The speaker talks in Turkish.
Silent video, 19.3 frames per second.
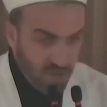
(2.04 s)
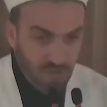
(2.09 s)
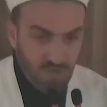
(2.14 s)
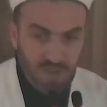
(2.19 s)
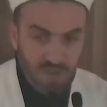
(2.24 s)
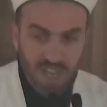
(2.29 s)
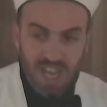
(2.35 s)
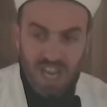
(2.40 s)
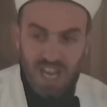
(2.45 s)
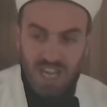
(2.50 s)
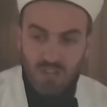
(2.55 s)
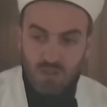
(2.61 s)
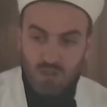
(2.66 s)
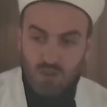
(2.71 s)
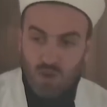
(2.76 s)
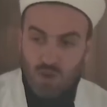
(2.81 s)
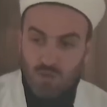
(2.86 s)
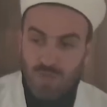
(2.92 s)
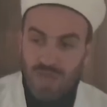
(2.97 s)
veya
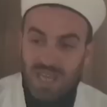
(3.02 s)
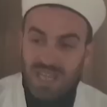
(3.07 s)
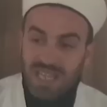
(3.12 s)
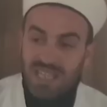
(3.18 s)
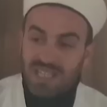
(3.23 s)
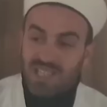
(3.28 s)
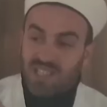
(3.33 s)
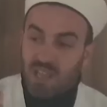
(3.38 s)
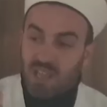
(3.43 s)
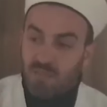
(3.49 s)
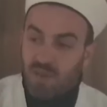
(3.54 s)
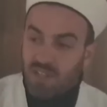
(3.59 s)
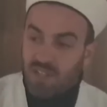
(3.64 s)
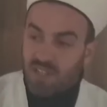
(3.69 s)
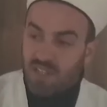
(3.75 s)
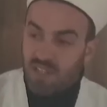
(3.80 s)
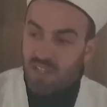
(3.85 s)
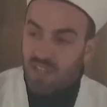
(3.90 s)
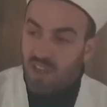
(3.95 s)
görmek
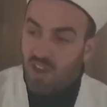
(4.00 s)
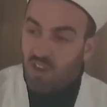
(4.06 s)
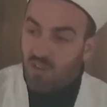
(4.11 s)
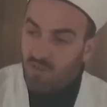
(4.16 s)
istemediği